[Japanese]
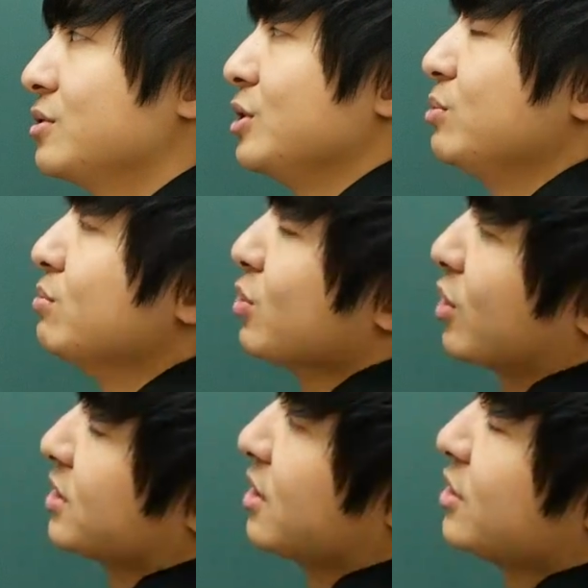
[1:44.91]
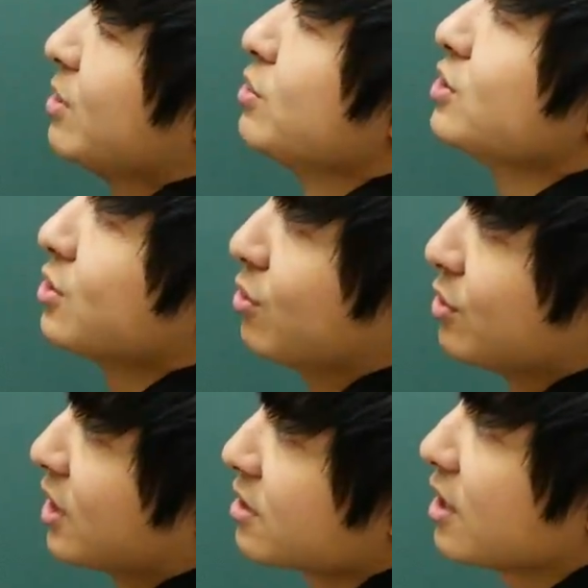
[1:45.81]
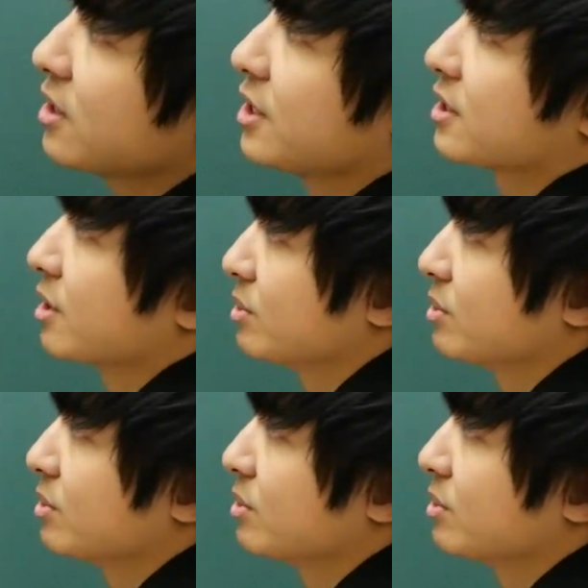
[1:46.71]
普通に分母とかじゃなくて分子の方にあったら何か